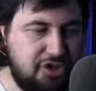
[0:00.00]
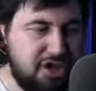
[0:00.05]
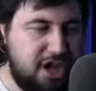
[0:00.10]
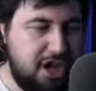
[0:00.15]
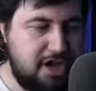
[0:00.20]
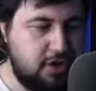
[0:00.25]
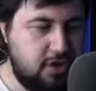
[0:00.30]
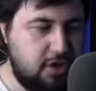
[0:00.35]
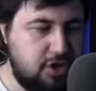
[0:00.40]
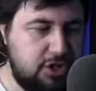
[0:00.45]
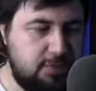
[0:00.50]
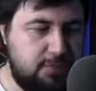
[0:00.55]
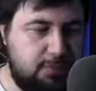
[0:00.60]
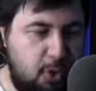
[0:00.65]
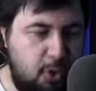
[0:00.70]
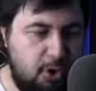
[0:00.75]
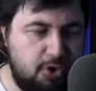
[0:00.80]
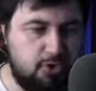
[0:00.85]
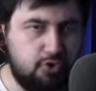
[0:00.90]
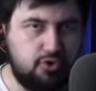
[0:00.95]
Да я и не
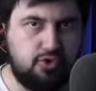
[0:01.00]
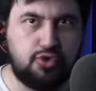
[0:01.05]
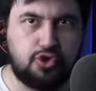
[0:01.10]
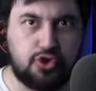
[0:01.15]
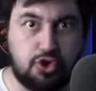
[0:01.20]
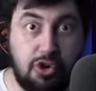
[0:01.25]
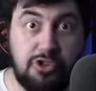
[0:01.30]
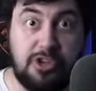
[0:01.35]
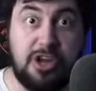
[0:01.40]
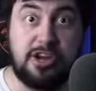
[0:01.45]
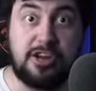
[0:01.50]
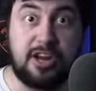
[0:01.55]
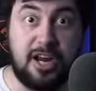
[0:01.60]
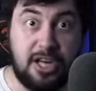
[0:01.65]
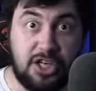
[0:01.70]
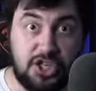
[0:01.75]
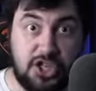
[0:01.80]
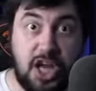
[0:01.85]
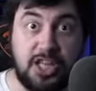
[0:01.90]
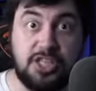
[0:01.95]
спорю, тушеная
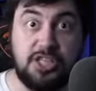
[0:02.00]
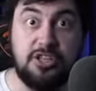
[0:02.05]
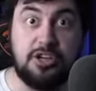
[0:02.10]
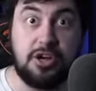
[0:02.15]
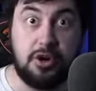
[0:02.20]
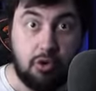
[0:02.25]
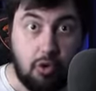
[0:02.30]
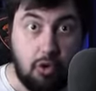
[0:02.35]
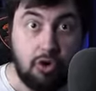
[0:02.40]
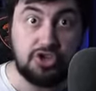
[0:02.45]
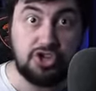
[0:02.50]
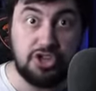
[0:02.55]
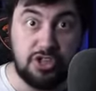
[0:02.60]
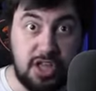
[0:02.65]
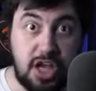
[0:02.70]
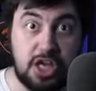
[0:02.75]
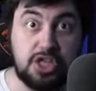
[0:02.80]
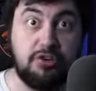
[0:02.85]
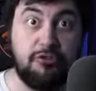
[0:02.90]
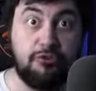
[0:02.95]
крольчатинка очень
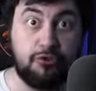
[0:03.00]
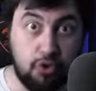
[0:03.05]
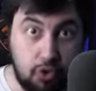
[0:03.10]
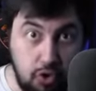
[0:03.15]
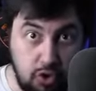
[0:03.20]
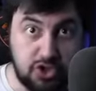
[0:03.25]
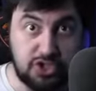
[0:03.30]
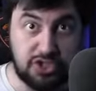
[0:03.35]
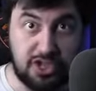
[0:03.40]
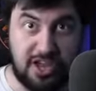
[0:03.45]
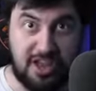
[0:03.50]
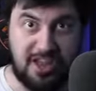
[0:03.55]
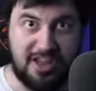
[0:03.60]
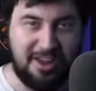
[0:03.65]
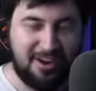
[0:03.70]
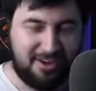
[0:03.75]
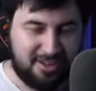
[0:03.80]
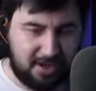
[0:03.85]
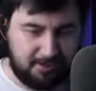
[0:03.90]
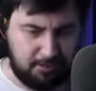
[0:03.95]
даже вкусная.
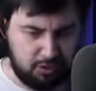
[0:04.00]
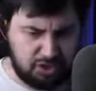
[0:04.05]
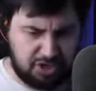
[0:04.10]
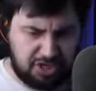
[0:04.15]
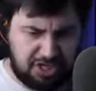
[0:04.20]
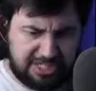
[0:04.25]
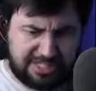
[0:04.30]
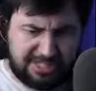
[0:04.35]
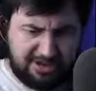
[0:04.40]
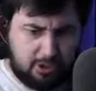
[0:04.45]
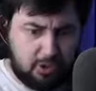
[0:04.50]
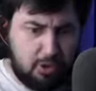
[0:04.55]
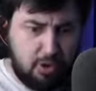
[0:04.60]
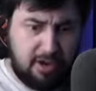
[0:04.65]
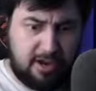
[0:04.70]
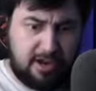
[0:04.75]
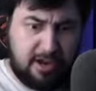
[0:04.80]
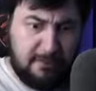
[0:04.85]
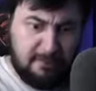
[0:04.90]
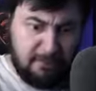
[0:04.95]
К тому же, если
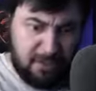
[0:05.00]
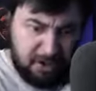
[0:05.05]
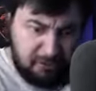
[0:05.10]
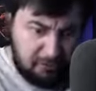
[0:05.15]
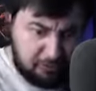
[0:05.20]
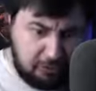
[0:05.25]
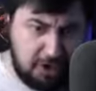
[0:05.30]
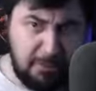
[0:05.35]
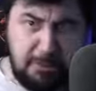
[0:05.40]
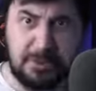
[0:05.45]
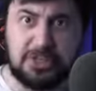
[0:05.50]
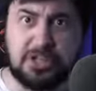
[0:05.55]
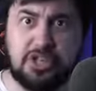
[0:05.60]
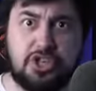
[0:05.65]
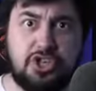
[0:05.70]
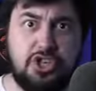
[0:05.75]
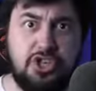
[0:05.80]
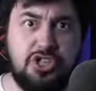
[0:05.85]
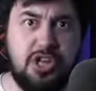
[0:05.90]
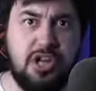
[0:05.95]
кролика
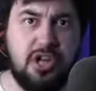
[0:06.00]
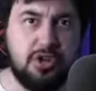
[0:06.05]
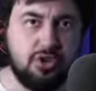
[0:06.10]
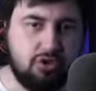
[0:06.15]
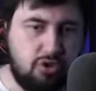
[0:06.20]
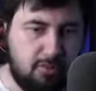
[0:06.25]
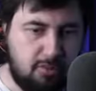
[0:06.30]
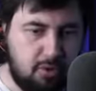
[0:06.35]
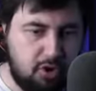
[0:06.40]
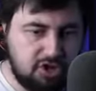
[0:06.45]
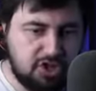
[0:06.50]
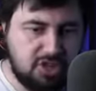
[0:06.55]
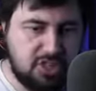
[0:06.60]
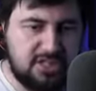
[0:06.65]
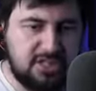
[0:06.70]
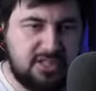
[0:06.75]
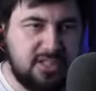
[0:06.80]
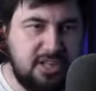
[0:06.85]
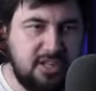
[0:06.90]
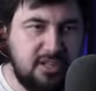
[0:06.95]
выпотрошить, то можно
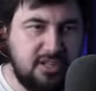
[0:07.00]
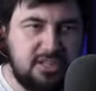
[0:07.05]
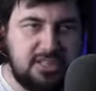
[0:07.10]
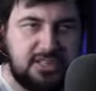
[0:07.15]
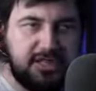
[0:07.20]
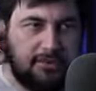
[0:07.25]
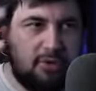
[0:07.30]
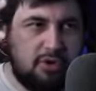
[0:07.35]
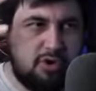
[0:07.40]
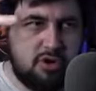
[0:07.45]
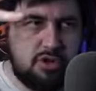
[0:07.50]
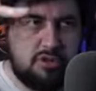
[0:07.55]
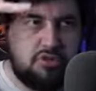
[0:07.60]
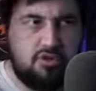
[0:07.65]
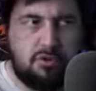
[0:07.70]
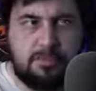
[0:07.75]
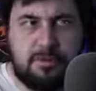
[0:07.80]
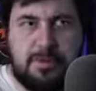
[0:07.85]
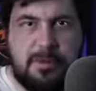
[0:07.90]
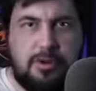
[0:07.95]
сделать из него,
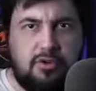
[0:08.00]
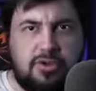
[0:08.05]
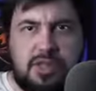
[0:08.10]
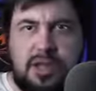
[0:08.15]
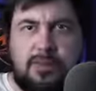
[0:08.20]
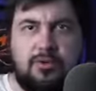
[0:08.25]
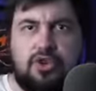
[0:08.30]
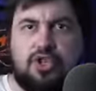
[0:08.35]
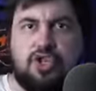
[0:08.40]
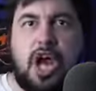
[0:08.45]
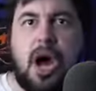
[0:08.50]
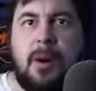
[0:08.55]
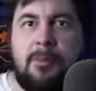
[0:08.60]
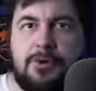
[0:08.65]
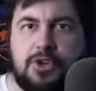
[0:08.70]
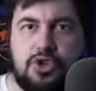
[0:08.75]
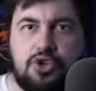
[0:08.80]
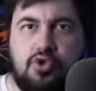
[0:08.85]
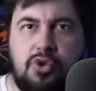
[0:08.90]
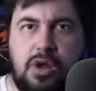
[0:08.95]
ну, к примеру, там
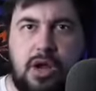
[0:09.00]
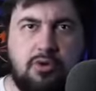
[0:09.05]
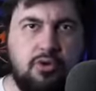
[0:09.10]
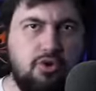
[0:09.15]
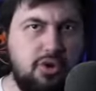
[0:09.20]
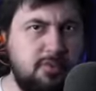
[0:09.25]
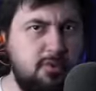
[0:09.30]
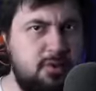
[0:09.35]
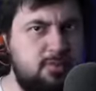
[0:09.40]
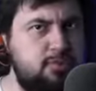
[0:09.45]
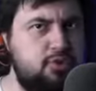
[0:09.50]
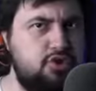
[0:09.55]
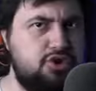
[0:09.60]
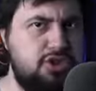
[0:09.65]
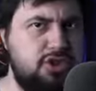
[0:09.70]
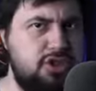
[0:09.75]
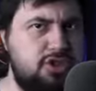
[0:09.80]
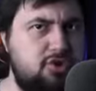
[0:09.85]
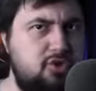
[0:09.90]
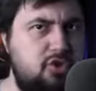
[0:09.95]
шапочку какую-нибудь
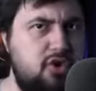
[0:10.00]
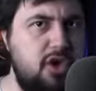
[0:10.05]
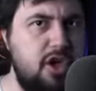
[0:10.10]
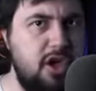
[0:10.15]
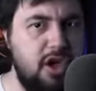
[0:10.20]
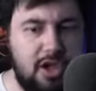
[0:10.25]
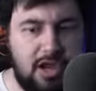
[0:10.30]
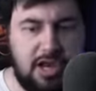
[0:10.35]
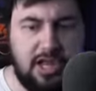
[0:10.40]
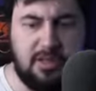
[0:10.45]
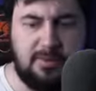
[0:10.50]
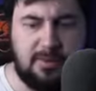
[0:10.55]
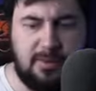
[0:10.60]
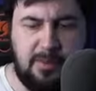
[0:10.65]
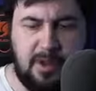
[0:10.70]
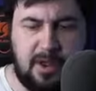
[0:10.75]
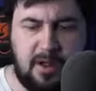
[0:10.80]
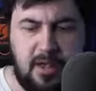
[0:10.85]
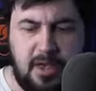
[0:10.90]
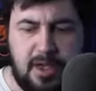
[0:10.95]
пушистую. Или,
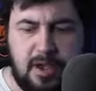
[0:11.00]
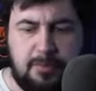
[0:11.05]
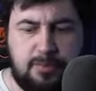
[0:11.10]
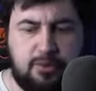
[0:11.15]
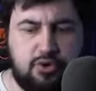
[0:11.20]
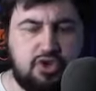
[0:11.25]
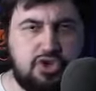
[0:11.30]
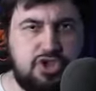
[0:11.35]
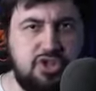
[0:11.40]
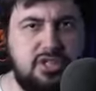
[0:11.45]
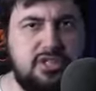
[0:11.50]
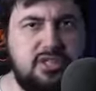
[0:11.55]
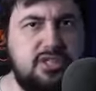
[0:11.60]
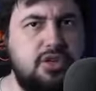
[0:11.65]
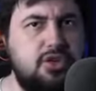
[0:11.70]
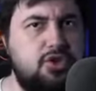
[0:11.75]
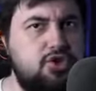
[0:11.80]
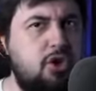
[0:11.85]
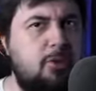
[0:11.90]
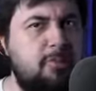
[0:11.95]
например,
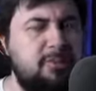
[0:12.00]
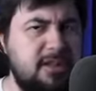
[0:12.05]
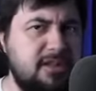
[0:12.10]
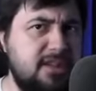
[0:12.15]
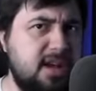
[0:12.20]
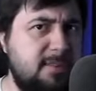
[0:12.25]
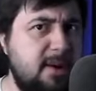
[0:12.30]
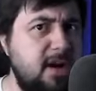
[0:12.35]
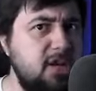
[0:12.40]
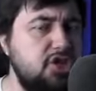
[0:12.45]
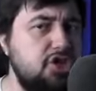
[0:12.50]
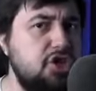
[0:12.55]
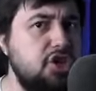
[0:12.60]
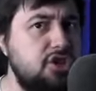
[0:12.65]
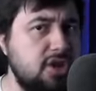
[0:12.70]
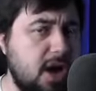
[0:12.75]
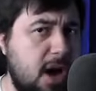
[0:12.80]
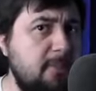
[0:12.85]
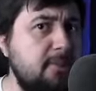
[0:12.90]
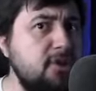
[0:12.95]
пушистые теплые домашние
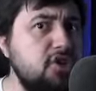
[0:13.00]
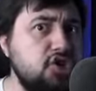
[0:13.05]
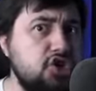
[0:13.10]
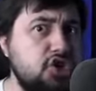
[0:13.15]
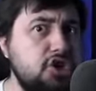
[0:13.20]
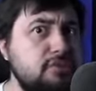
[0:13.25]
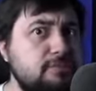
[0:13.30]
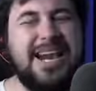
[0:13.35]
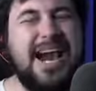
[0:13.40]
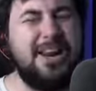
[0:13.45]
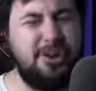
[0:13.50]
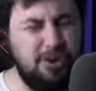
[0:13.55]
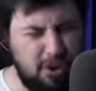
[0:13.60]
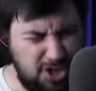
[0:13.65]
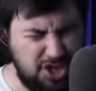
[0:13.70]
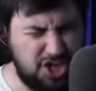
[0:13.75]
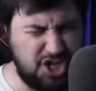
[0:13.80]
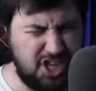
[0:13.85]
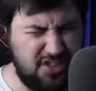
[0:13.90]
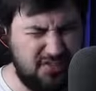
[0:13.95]
тапочки.
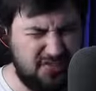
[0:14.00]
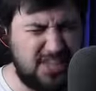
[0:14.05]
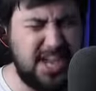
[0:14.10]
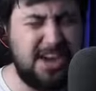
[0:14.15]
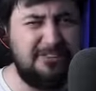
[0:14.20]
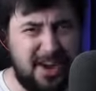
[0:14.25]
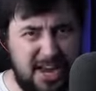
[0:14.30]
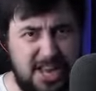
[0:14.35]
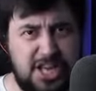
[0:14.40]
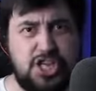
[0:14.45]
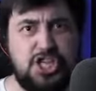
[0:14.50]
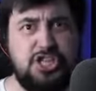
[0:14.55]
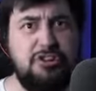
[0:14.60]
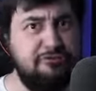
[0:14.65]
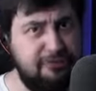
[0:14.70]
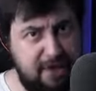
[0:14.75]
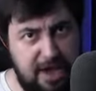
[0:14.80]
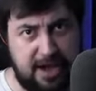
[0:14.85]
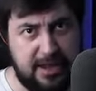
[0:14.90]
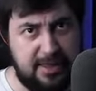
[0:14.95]
Короче, товарищи
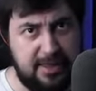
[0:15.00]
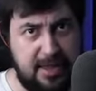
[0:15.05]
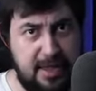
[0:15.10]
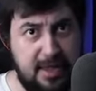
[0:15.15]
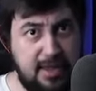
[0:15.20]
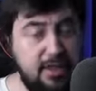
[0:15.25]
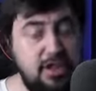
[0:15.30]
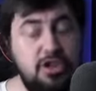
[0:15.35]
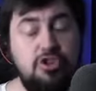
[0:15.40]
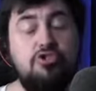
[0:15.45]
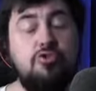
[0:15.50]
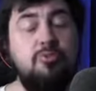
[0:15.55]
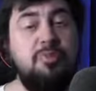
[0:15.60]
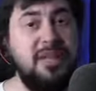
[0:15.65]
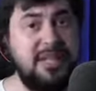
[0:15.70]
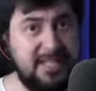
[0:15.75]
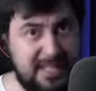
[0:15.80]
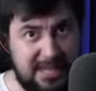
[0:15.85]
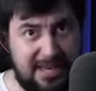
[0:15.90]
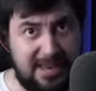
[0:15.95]
веганы, не
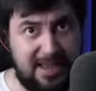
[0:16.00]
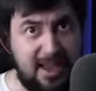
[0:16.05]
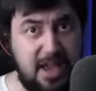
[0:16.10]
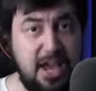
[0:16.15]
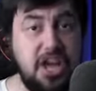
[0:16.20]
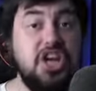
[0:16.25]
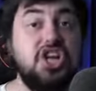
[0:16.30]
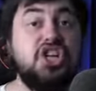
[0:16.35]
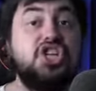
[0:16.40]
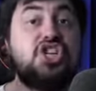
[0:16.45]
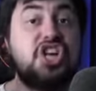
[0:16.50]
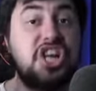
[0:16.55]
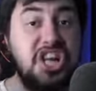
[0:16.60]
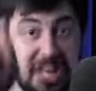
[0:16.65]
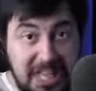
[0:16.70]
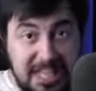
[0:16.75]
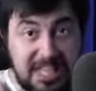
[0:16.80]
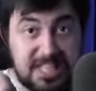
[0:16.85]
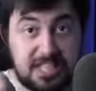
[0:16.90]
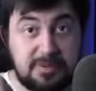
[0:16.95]
убедили.
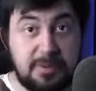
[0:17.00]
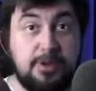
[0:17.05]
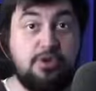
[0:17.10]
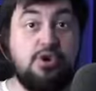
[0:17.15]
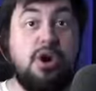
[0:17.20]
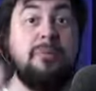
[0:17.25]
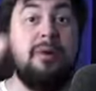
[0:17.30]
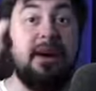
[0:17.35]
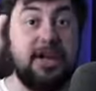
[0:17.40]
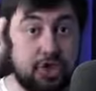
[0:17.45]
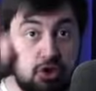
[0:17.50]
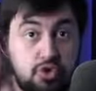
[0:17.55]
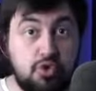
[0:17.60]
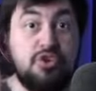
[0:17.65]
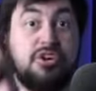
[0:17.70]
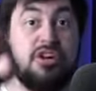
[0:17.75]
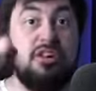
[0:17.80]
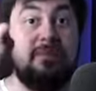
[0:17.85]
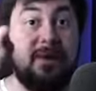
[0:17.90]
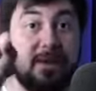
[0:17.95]
Жрите свою
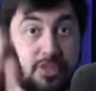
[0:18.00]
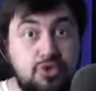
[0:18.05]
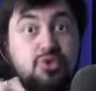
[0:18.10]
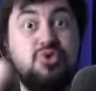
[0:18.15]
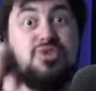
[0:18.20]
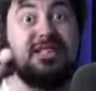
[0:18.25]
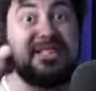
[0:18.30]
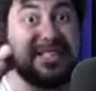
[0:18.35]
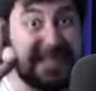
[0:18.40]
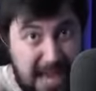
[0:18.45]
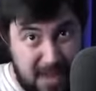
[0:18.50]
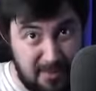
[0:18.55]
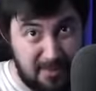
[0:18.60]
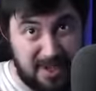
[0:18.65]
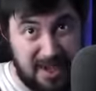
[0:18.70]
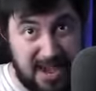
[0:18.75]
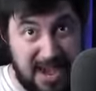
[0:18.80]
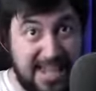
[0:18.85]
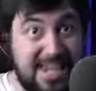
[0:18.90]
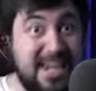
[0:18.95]
овощную колбасу
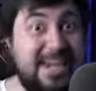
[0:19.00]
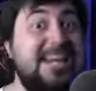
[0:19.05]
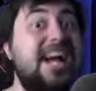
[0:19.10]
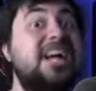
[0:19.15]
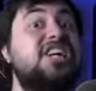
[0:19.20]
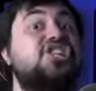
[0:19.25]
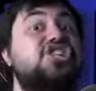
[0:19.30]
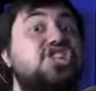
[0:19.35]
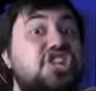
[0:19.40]
сами, а я как